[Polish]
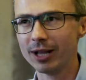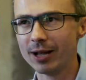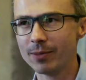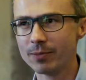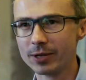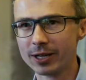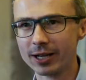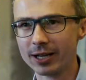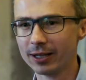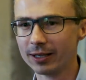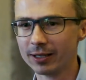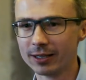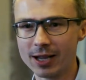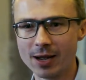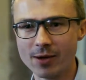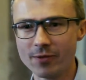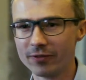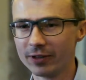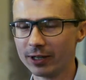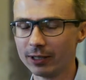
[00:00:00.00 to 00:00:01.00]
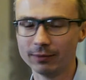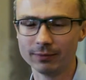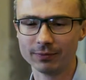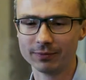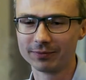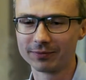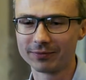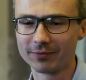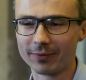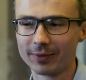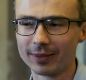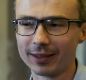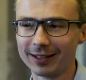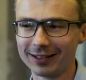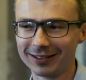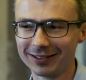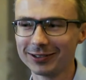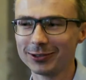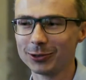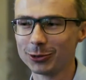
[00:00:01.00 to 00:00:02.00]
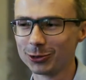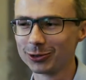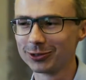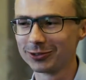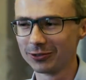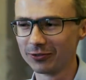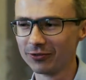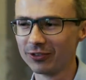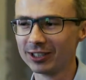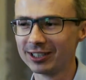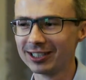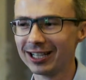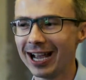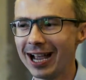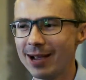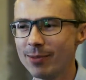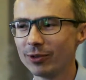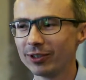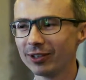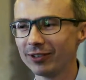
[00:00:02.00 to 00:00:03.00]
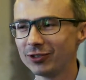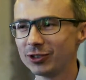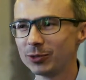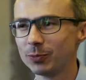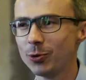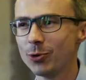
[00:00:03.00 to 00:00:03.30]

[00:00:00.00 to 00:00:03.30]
Jest jakiś temat przewodni i zawsze jest osoba, jeden z ojców,